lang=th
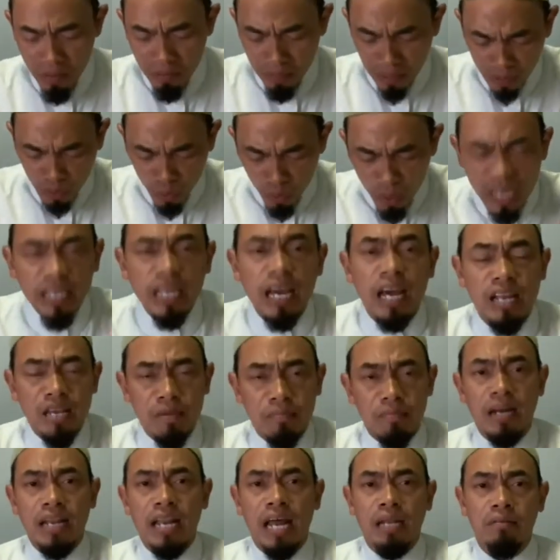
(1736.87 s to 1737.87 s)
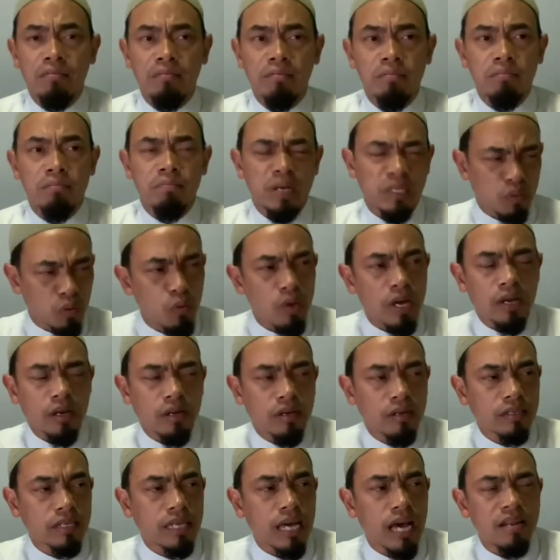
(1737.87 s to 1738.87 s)
ประตูแห่งการอิบาดัตประตูแห่ง
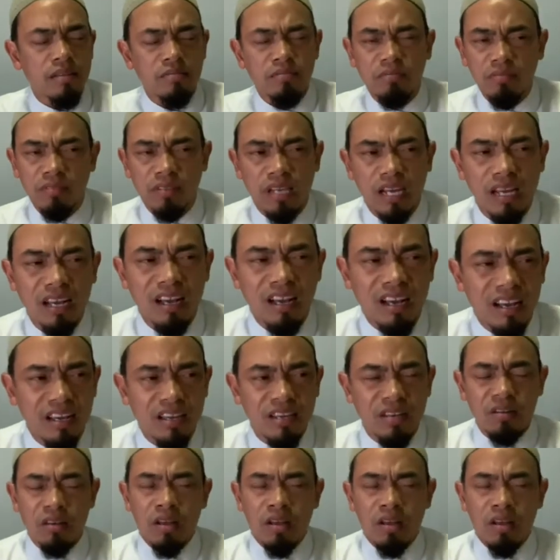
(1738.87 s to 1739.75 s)
การไอ้